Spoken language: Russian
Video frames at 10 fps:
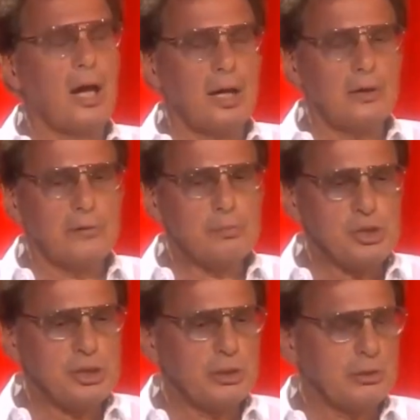А как
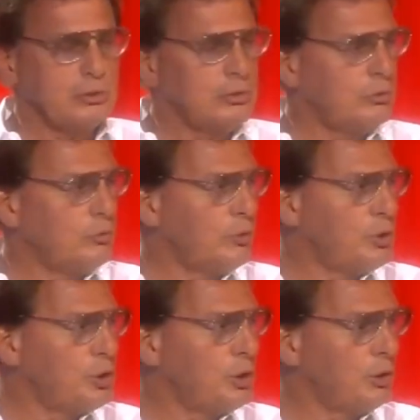вообще э,
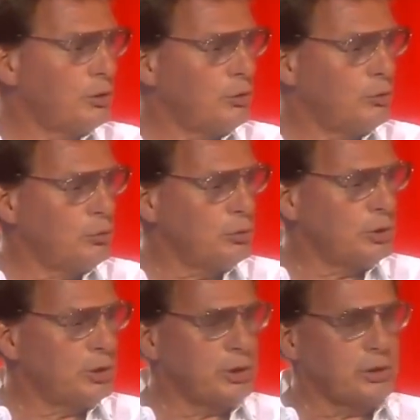увлечение
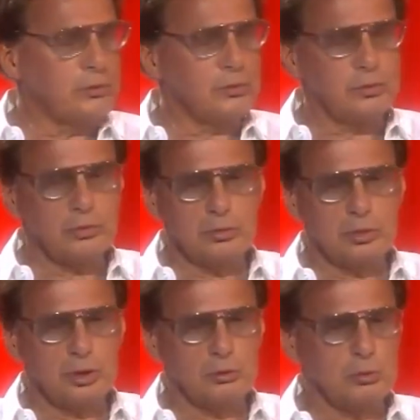рок-музыкой,
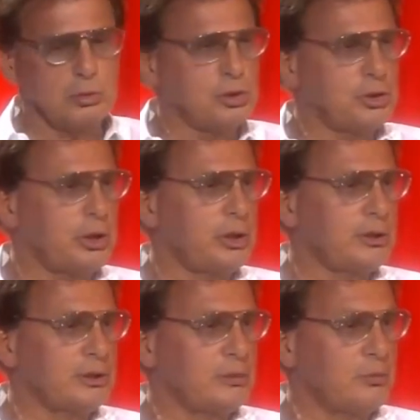э, которое
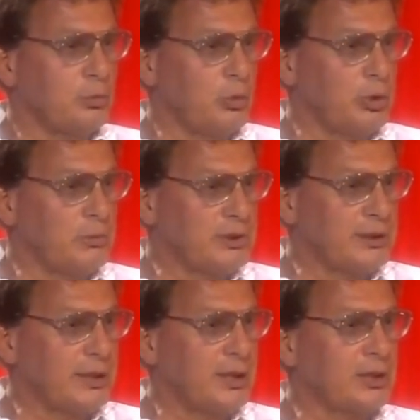считается многими
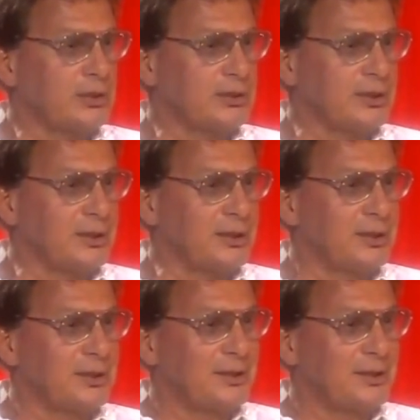сатанинской,